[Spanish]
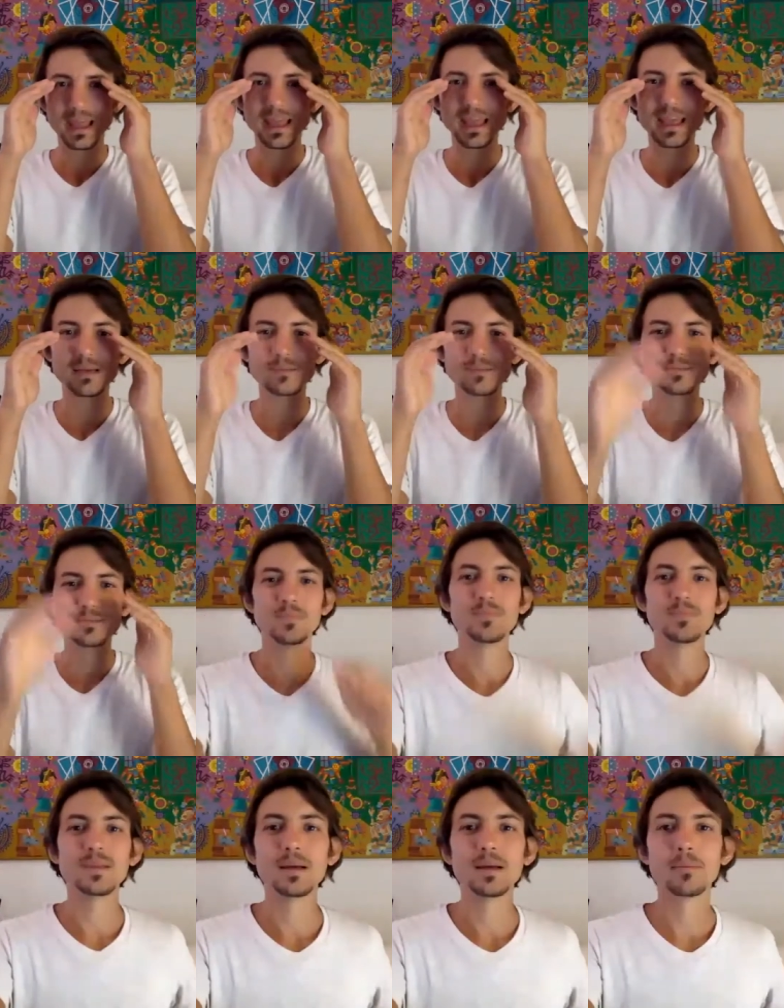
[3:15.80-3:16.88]
Em,
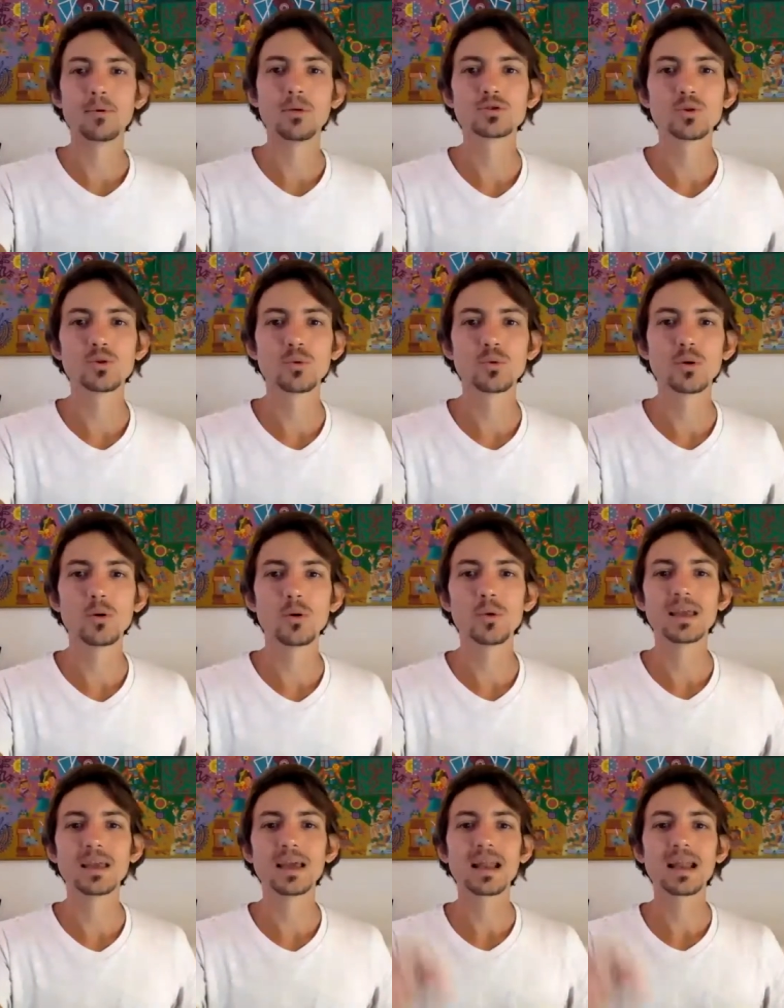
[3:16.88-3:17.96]
la podemos
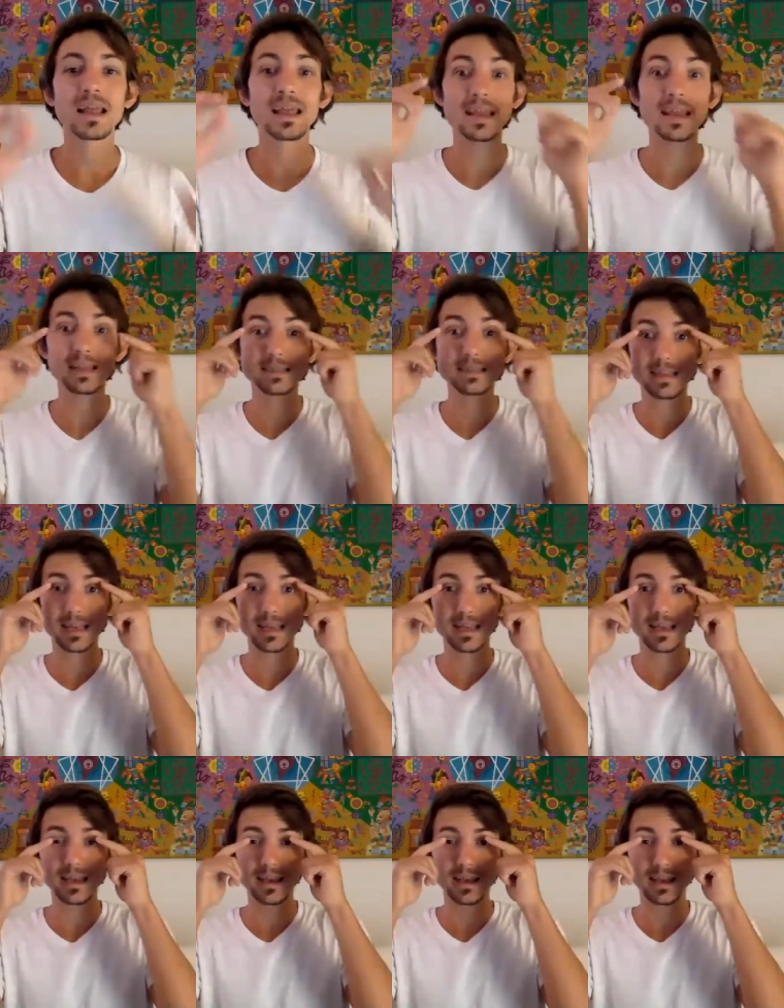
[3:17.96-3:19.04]
ubicar en el,
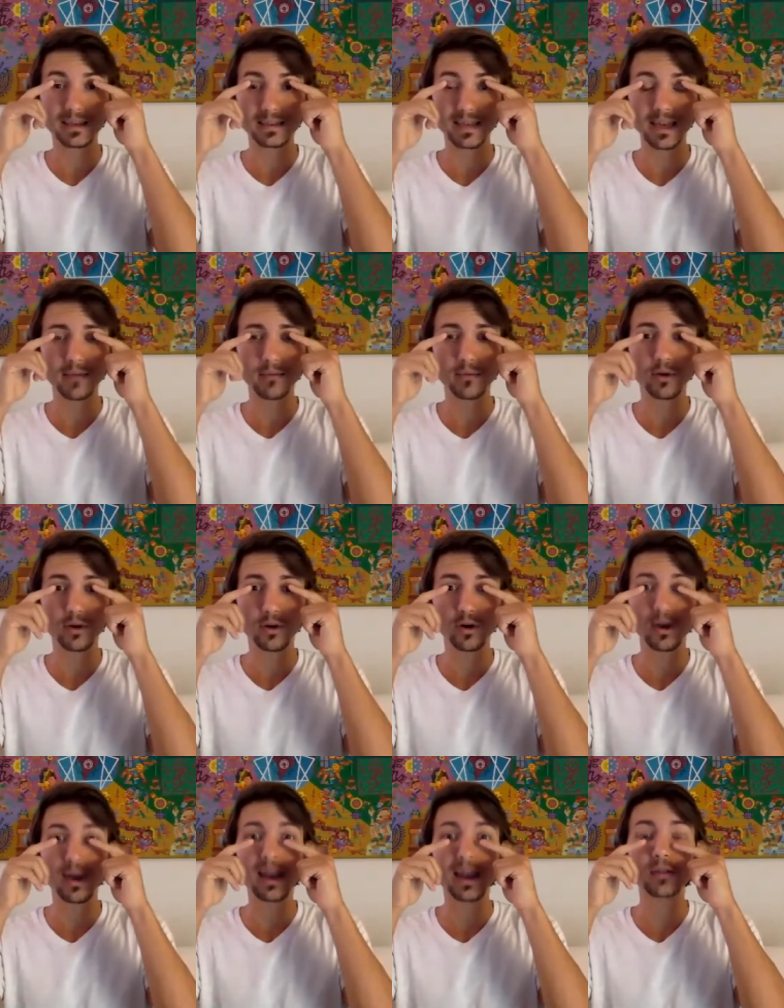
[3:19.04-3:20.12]

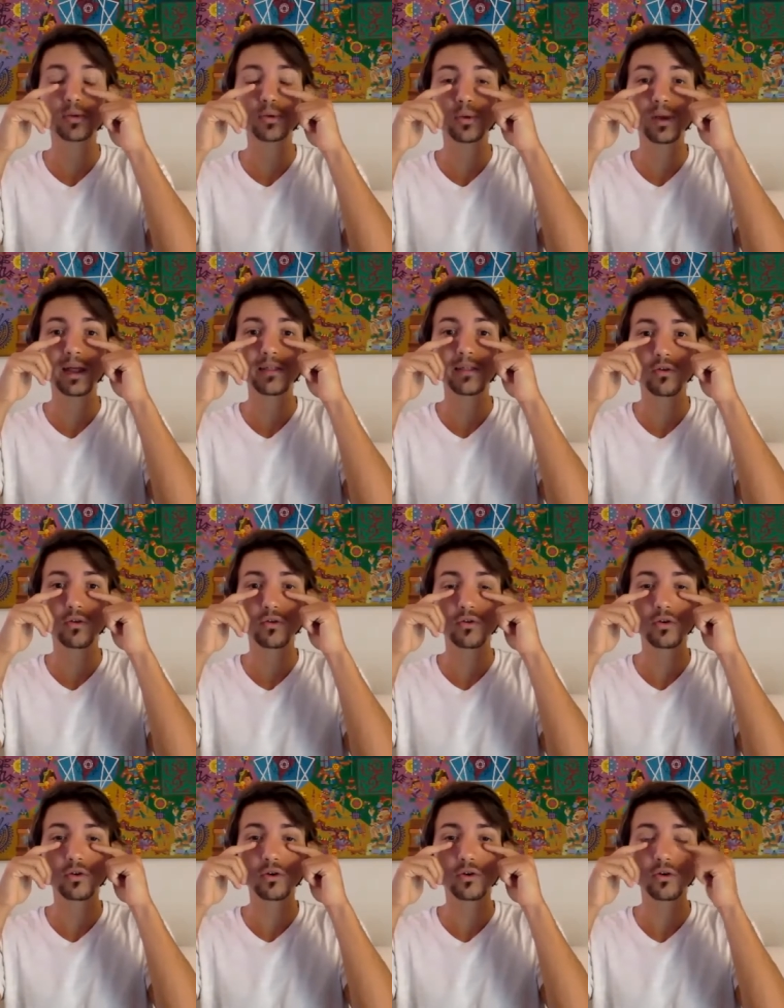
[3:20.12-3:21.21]
cerebro a la altura de
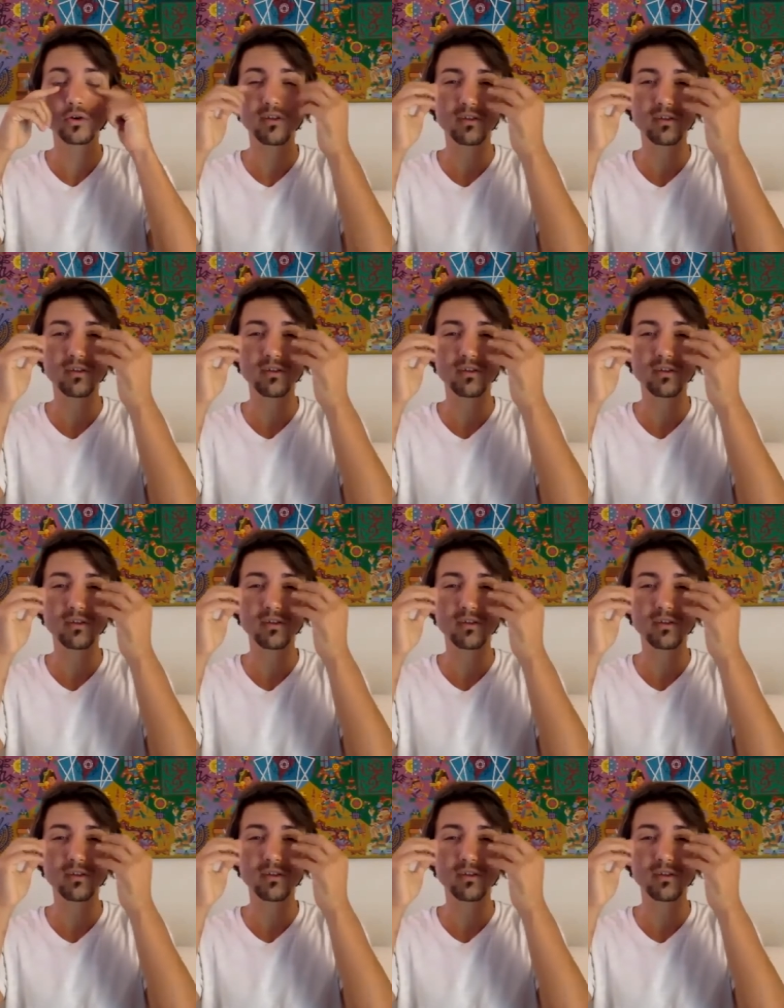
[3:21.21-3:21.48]
los ojos.